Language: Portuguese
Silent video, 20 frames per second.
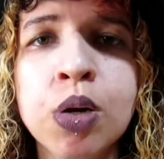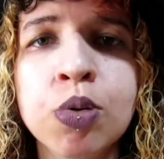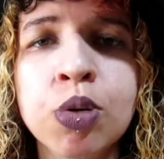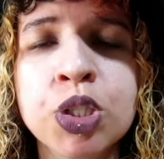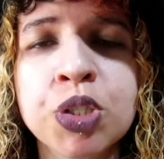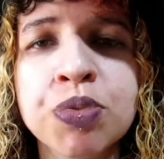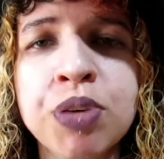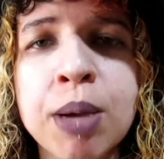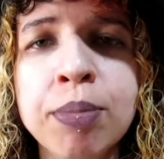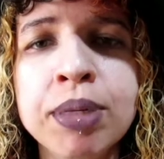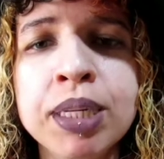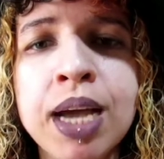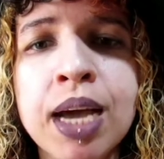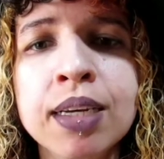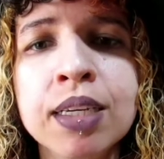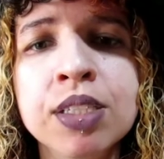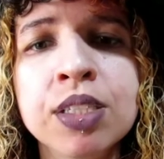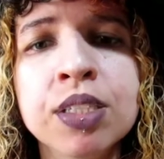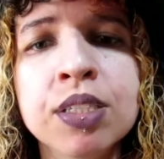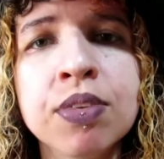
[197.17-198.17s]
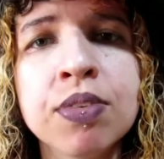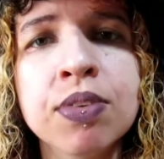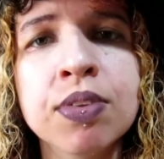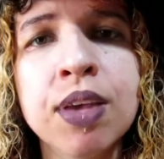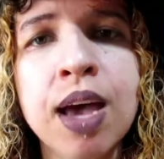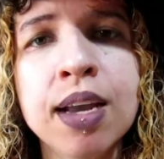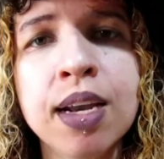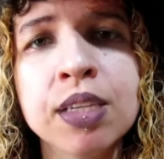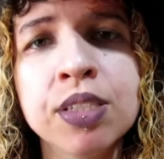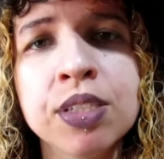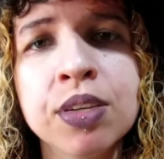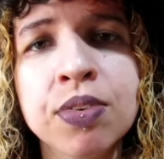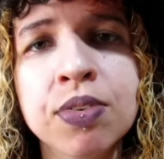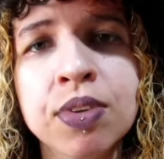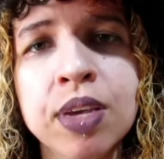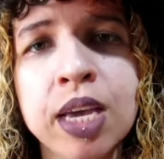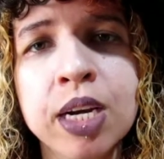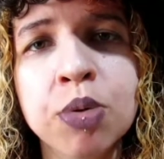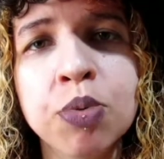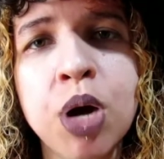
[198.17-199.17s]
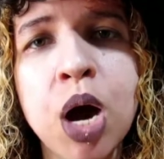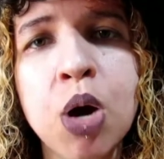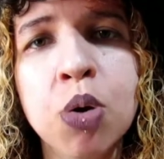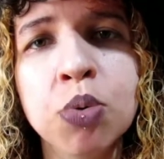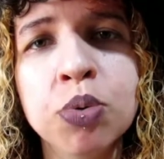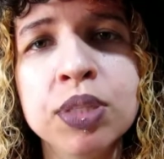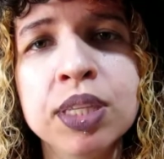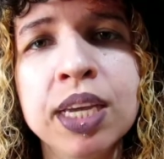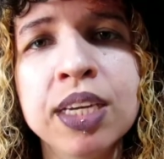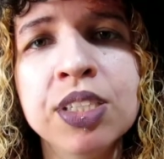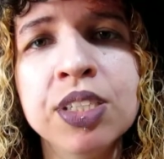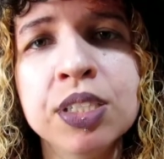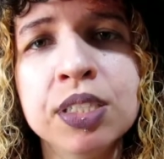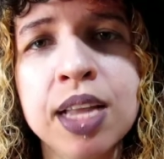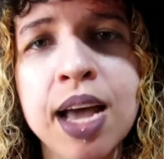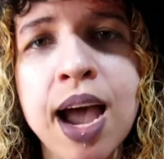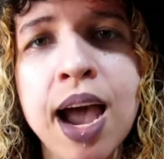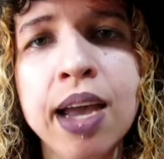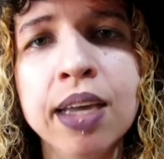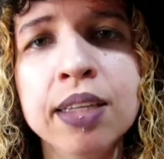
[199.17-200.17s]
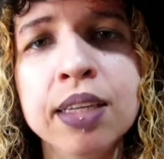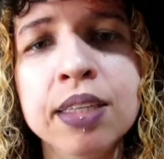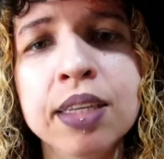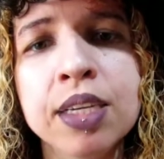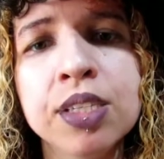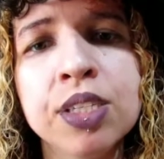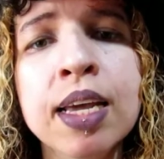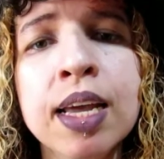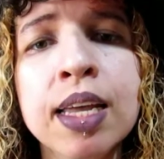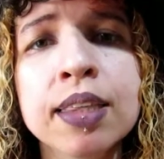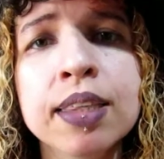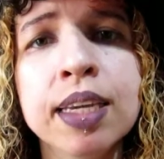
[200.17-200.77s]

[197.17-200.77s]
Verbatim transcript: os familiares de Sarah disseram ao Dateline,